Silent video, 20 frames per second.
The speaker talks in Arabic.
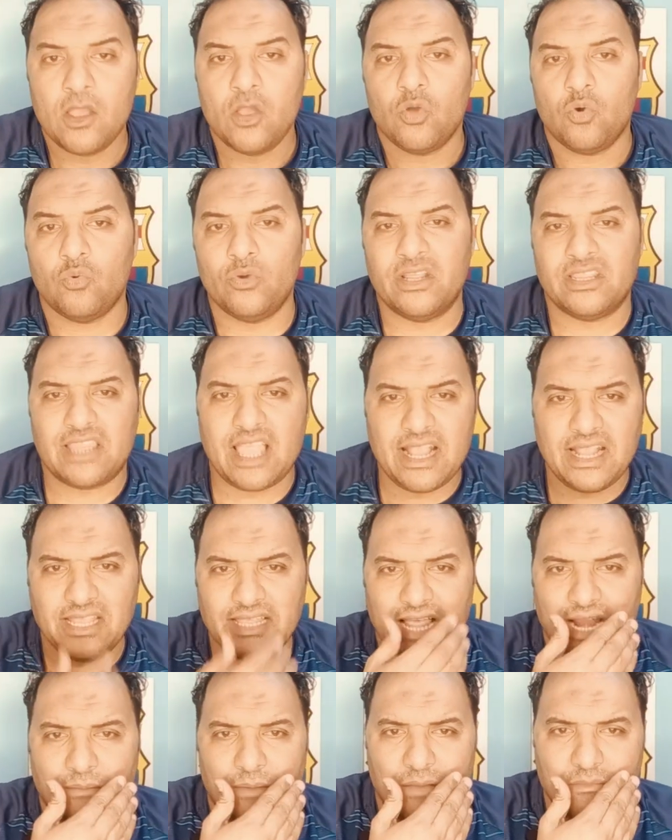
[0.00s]
ونتاكد
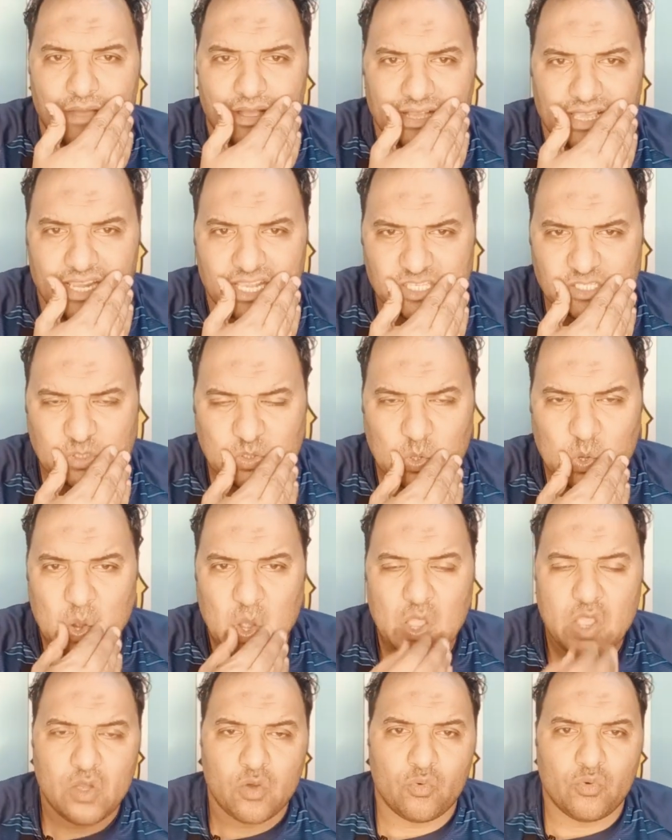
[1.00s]
على محمد كريستو
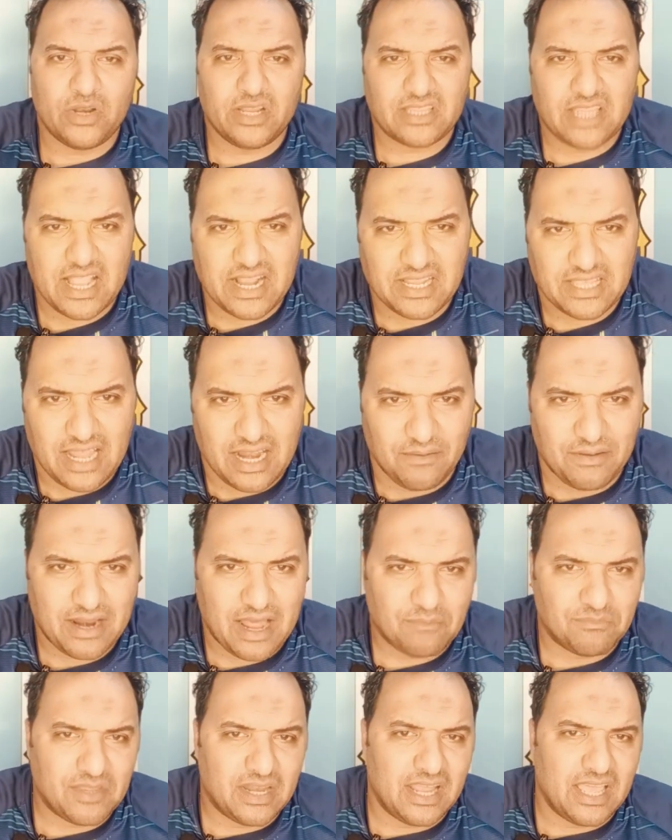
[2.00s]
ونتاكد على احمد
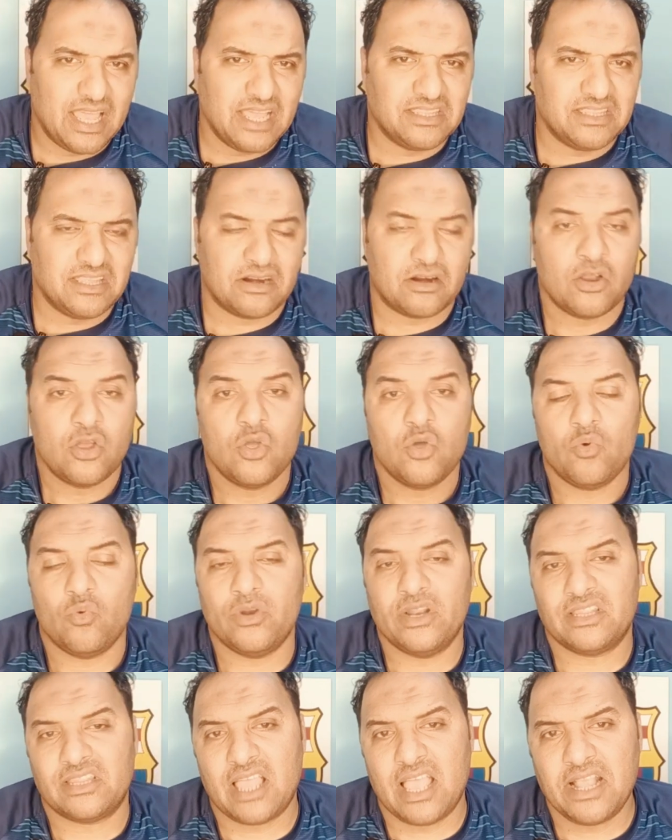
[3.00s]
عبد القادر
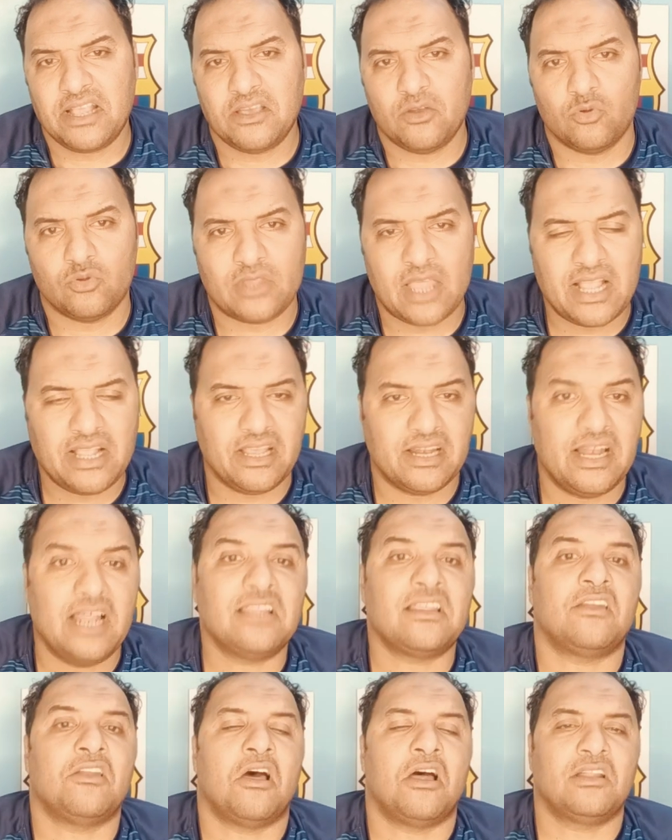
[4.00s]
ونتاكد ونتاكد لا ده
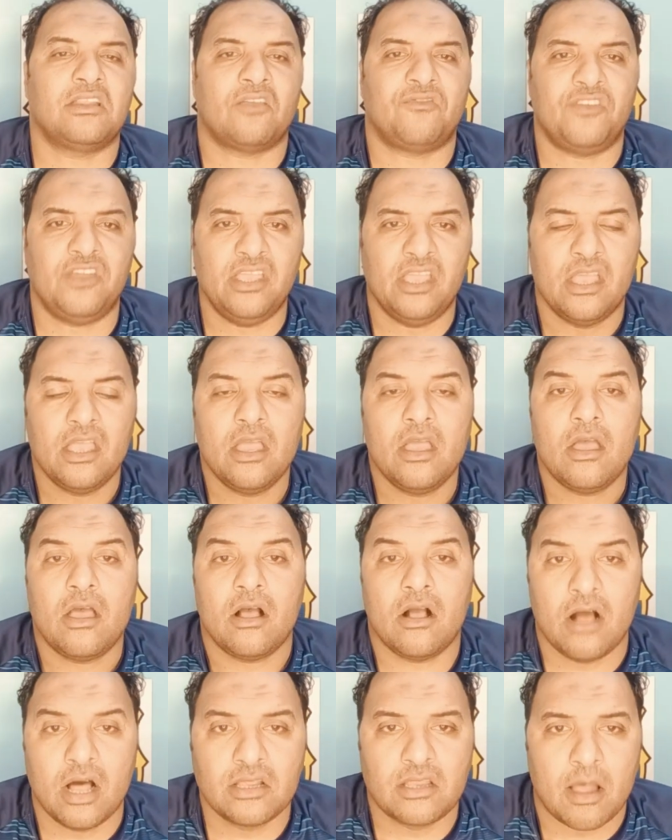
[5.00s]
النهارده فيه
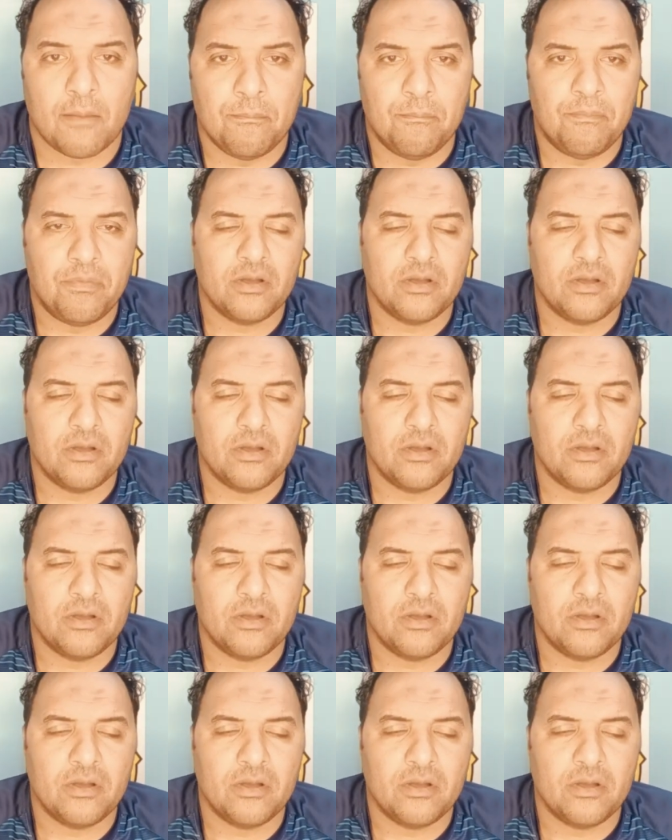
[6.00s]
غضب